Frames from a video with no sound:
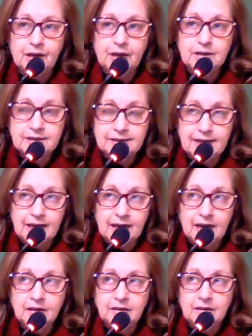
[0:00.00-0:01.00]

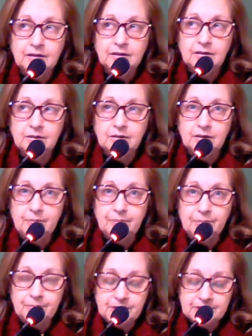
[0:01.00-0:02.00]
Estela na
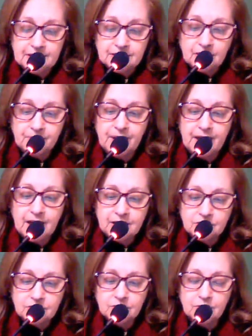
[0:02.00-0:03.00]
estação
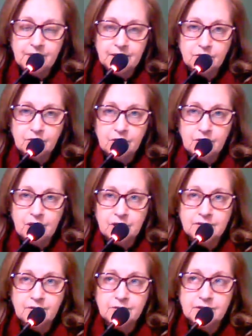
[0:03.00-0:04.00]
Paraíso do metrô,
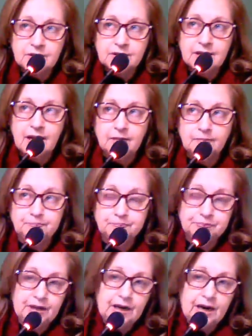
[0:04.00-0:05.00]
nós vamos estar
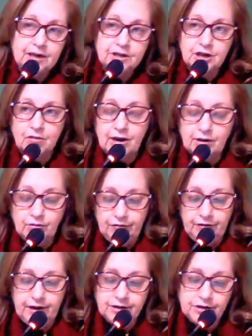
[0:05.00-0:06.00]
na Cardeal Arco
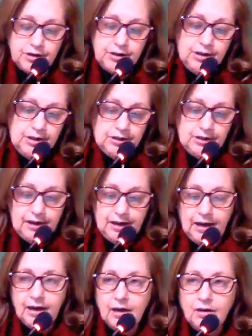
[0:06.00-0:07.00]
Verde,
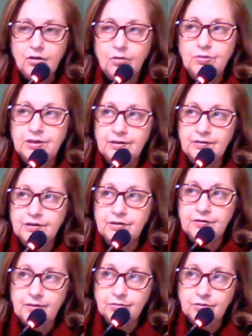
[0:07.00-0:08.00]
né? como
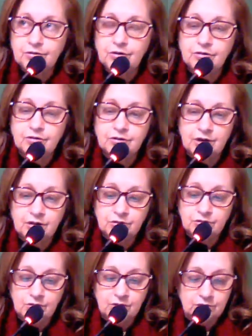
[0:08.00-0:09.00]
estivemos os outros anos
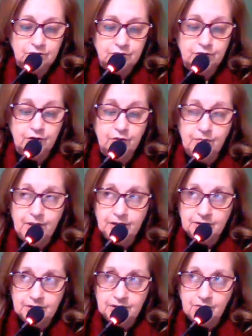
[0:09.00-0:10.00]
todos, filmando
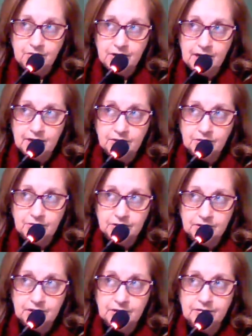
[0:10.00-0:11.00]
esse congresso,
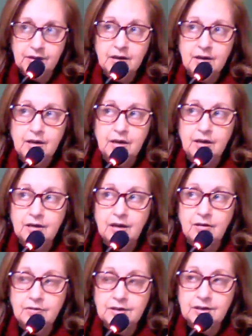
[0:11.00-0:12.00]
inclusive.
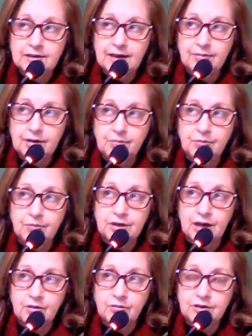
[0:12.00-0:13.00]
Então, vocês sabem que para os
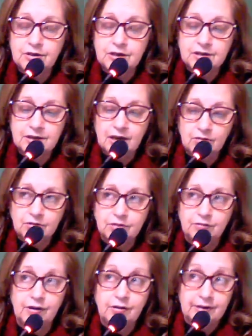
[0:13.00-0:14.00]
alunos e ex-alunos o
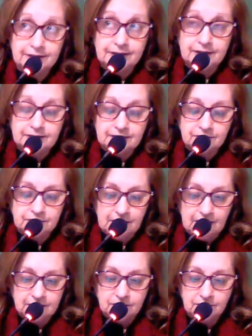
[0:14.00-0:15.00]
valor é 300
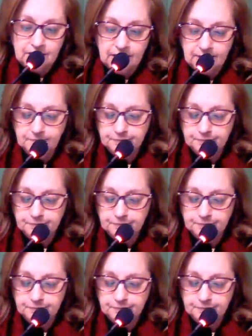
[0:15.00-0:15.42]
reais, ok?